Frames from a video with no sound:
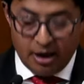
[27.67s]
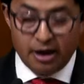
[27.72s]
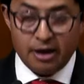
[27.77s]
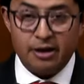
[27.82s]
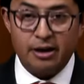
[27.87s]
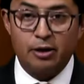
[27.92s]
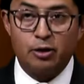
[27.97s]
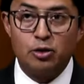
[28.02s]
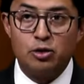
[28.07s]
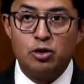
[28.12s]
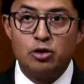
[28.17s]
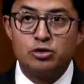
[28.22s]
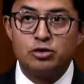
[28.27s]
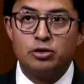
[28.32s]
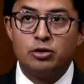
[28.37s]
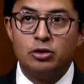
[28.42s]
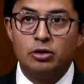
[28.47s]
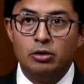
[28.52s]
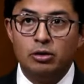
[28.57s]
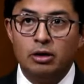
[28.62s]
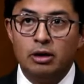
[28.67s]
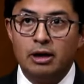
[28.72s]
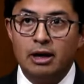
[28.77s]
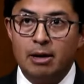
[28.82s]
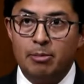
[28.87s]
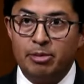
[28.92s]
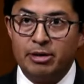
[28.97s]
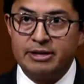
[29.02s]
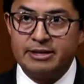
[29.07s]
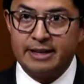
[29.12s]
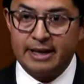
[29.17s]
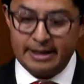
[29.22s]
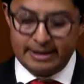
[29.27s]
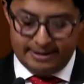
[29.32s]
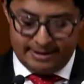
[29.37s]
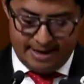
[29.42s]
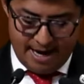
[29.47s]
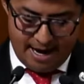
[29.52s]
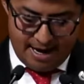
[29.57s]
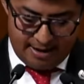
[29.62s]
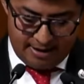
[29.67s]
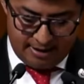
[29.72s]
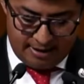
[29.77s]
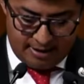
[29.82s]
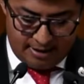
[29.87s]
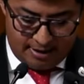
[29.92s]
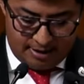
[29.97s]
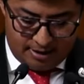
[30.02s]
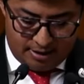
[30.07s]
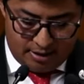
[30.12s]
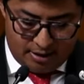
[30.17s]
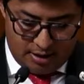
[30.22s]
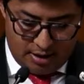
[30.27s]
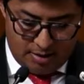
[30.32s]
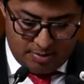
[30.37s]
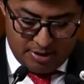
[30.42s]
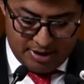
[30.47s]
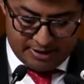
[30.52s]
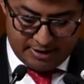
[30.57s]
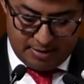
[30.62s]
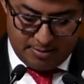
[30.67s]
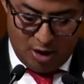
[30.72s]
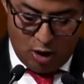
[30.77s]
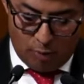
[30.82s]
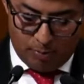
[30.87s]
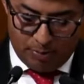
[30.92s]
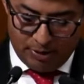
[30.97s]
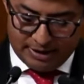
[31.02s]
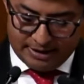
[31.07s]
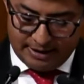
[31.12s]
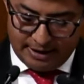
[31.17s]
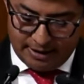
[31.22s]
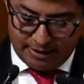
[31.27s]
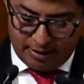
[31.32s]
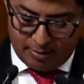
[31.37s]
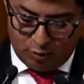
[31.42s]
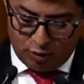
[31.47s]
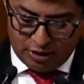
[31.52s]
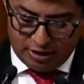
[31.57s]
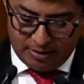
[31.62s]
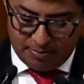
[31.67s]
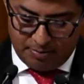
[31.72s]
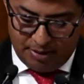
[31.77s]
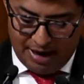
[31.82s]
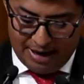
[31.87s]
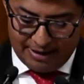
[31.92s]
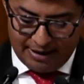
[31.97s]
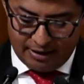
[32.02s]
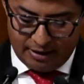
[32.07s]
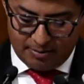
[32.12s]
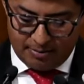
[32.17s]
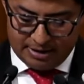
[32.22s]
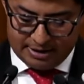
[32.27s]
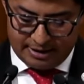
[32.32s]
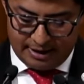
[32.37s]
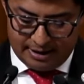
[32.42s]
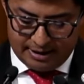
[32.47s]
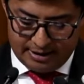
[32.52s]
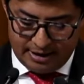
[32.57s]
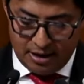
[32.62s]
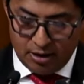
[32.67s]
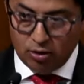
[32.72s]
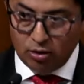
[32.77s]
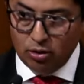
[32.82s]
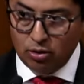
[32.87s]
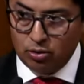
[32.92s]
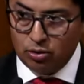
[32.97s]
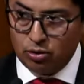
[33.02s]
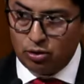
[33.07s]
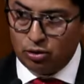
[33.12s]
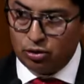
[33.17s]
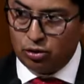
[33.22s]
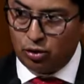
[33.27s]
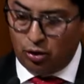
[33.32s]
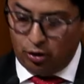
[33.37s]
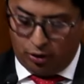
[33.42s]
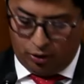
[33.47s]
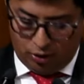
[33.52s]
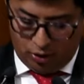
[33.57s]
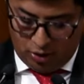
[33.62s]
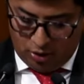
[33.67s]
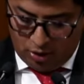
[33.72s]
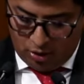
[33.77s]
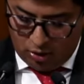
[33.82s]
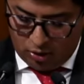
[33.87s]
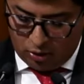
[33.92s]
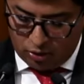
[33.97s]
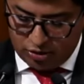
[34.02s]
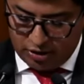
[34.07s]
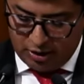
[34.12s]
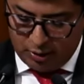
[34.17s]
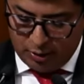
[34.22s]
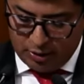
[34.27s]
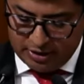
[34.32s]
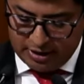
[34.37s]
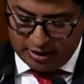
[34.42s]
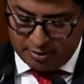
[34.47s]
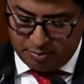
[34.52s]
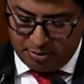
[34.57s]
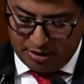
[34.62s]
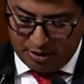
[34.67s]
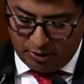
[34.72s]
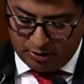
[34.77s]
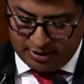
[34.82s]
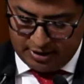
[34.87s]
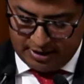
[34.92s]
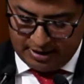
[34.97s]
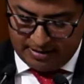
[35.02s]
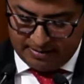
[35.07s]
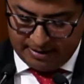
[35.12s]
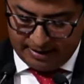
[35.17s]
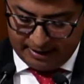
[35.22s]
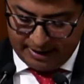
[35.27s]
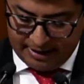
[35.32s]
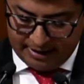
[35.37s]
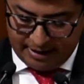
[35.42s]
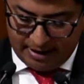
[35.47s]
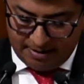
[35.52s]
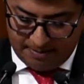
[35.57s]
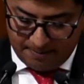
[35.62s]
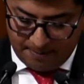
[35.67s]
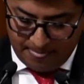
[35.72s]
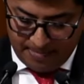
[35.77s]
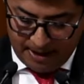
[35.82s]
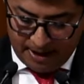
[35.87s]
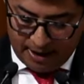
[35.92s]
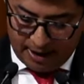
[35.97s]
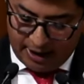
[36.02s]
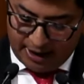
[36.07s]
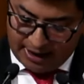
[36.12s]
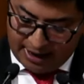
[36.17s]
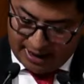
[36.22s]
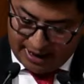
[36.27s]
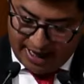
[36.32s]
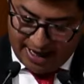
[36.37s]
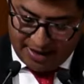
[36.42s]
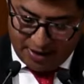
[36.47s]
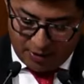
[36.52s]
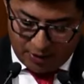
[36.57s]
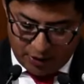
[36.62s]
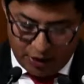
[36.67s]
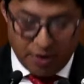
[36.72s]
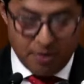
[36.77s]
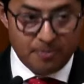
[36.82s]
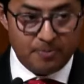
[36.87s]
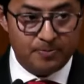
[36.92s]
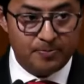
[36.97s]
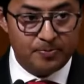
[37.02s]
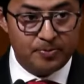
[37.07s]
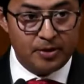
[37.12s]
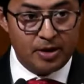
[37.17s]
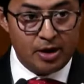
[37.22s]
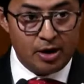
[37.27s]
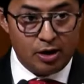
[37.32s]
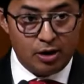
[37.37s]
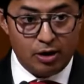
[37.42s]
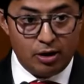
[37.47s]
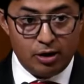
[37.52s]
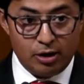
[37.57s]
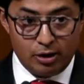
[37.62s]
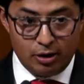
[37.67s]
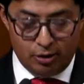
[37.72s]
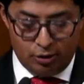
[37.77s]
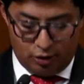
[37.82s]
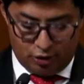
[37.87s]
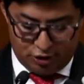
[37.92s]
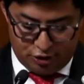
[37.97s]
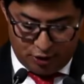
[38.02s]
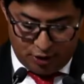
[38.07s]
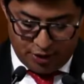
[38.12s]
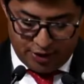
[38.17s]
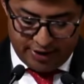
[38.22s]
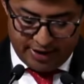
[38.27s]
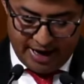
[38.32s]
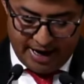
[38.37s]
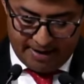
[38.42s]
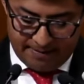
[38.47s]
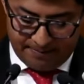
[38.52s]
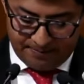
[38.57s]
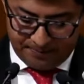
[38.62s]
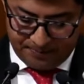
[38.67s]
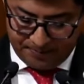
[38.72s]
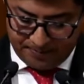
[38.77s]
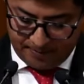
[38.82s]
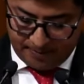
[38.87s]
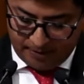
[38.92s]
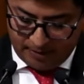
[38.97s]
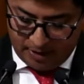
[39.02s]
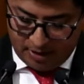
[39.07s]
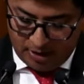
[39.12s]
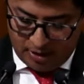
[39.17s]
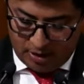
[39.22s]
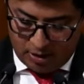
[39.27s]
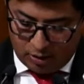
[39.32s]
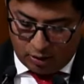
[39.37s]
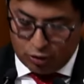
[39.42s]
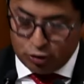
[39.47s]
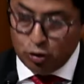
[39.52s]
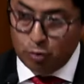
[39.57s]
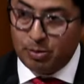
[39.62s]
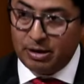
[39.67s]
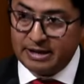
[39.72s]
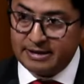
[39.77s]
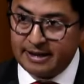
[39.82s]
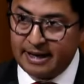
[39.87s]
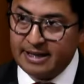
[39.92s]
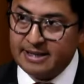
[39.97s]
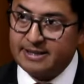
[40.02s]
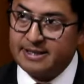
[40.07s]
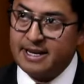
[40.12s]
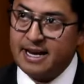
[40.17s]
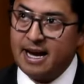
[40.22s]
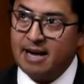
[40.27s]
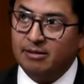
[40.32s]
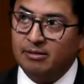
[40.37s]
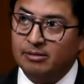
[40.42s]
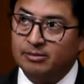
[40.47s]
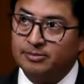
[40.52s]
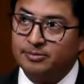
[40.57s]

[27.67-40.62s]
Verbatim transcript: Reconozco la presencia de mi estimado presidente municipal de Temascalcingo, doctor José Luis Espinosa Navarrete, quien el día de hoy nos honra con su presencia,